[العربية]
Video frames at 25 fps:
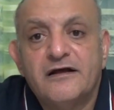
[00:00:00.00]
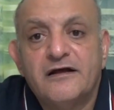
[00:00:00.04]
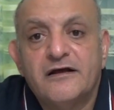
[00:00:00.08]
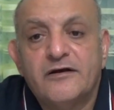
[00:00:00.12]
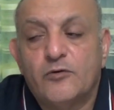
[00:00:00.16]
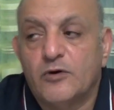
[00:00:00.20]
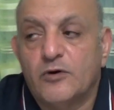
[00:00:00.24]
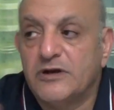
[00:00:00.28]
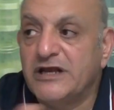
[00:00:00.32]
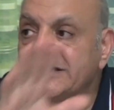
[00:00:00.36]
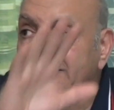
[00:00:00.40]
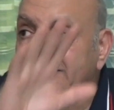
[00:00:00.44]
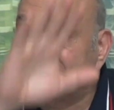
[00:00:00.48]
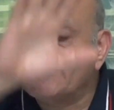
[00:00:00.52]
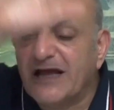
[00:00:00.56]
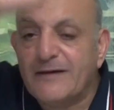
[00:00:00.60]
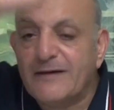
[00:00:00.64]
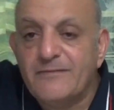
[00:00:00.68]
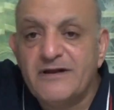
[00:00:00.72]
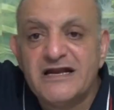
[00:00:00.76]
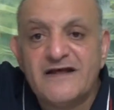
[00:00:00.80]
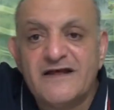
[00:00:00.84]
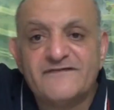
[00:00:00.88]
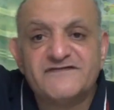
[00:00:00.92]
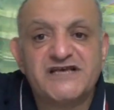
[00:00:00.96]
ولا انت بتعمل
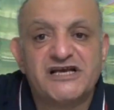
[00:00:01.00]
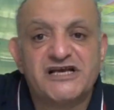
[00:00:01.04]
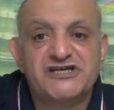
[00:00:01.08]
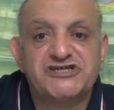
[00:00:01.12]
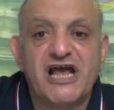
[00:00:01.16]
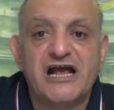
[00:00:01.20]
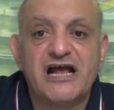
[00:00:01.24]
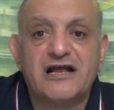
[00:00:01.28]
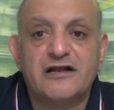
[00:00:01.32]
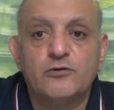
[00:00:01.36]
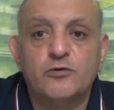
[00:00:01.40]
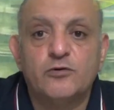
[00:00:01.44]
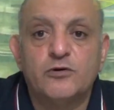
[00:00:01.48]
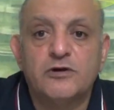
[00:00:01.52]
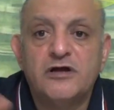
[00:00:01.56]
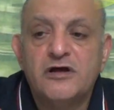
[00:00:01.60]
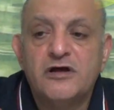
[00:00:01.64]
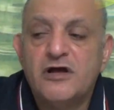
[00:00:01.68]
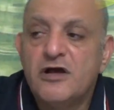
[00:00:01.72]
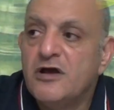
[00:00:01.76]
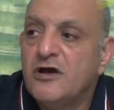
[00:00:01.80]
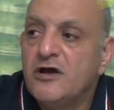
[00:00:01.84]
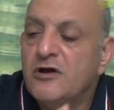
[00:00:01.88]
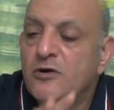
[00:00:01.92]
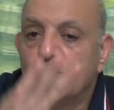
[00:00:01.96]
لنفسك شكل و...
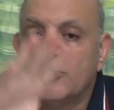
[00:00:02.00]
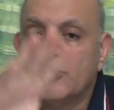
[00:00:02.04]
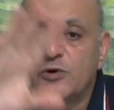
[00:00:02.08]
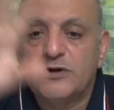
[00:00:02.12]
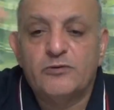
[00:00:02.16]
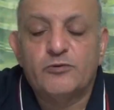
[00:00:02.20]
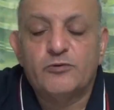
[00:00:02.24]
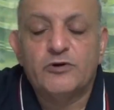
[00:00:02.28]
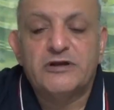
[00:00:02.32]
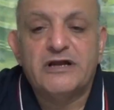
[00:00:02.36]
و...